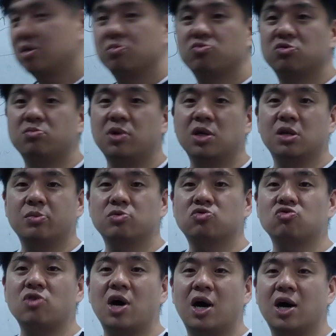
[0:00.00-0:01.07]
무슨 말이냐면
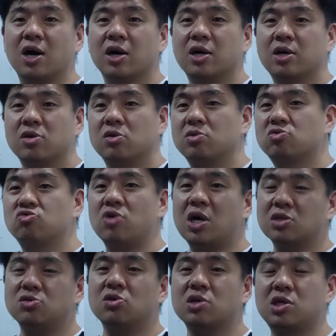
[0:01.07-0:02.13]
수학 이런
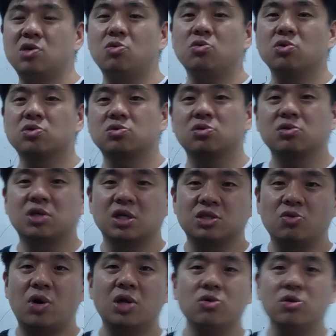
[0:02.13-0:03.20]
수학적 기호로서
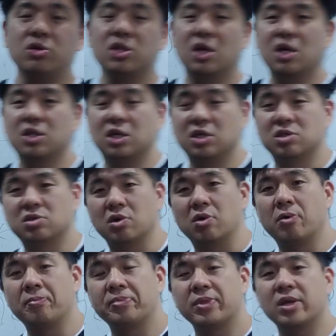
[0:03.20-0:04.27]
다시 환원되게 돼 있어요.
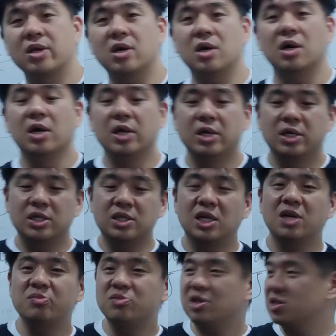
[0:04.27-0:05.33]
그러니까 이
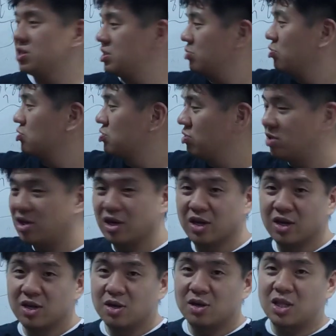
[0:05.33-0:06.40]
사람들의 실제 목적이
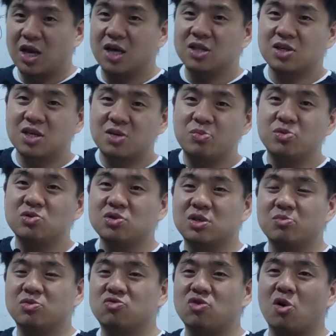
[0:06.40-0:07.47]
다기본적인
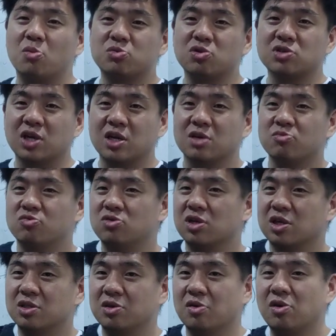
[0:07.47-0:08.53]
사람들 수학 엄청 잘하는
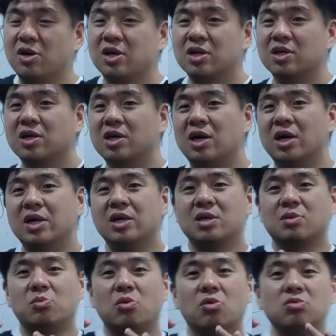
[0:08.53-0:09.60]
분들 같아요. 그러니까
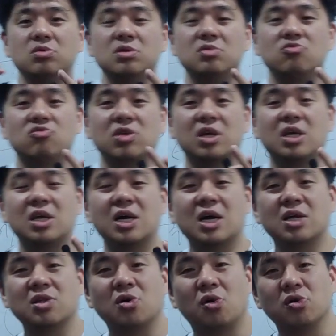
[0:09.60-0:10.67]
모든 우리
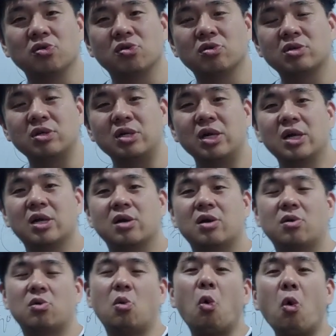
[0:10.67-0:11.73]
인간의 언어를
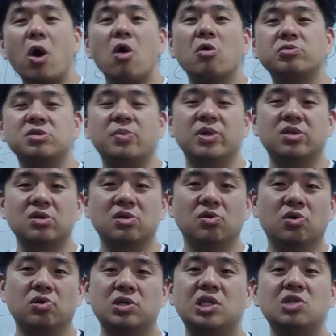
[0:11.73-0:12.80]
오해 없이
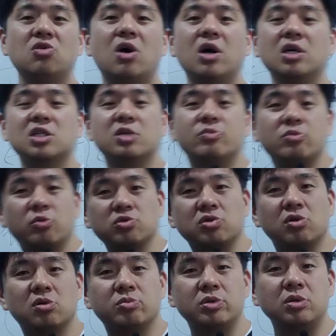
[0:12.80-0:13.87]
만드는 거. 2 더하기 3은
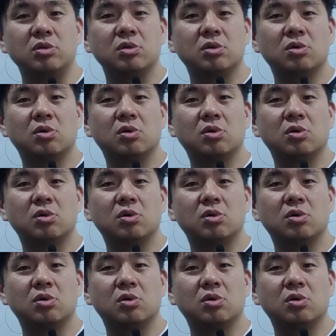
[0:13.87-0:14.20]
뭐죠, 여러분?